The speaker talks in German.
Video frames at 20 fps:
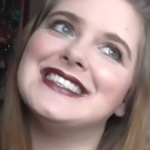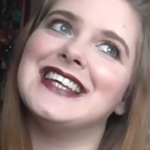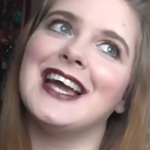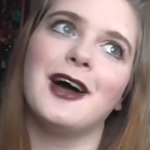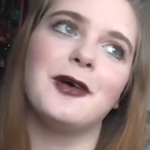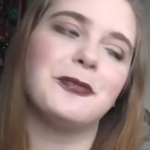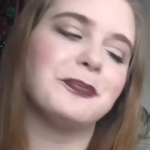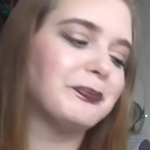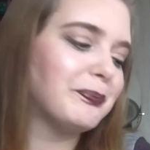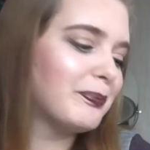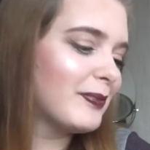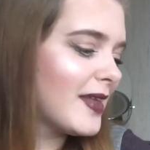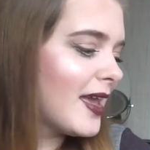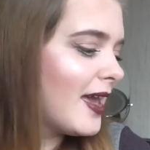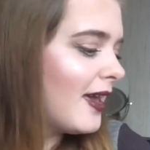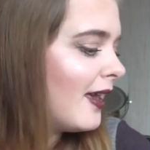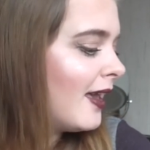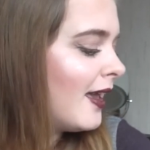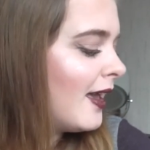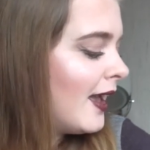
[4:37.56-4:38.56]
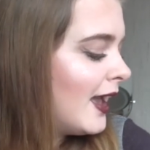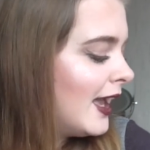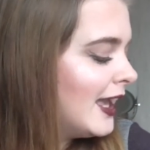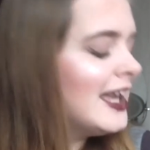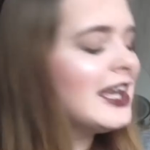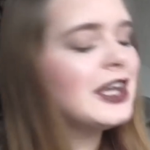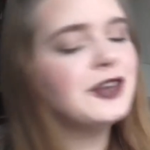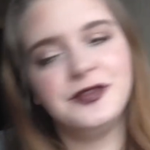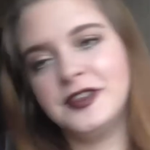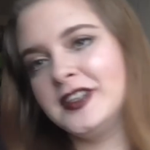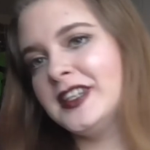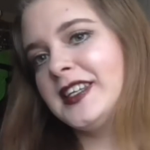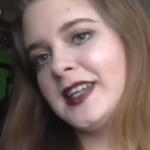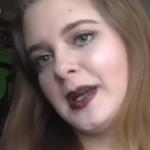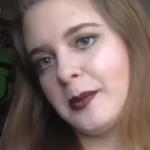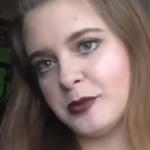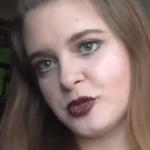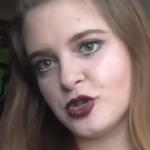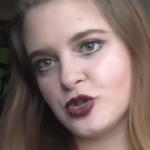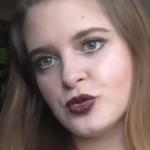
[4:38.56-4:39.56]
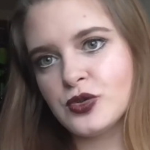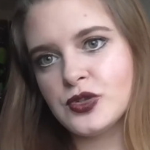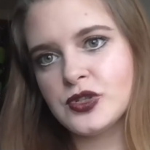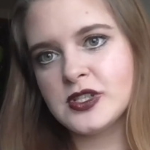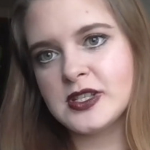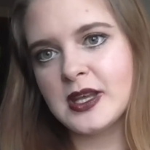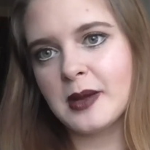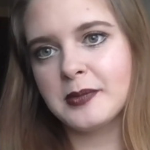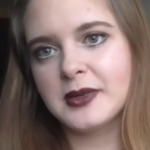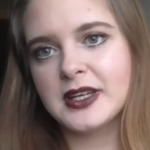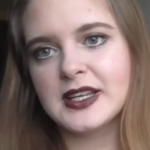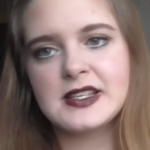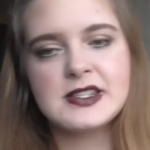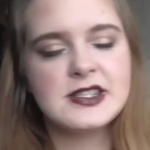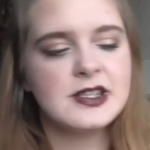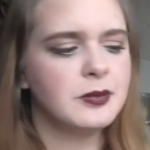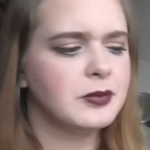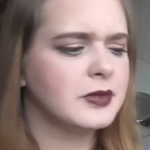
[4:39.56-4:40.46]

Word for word: Ja. Ich finde, ich habe mich schon zusammengerissen.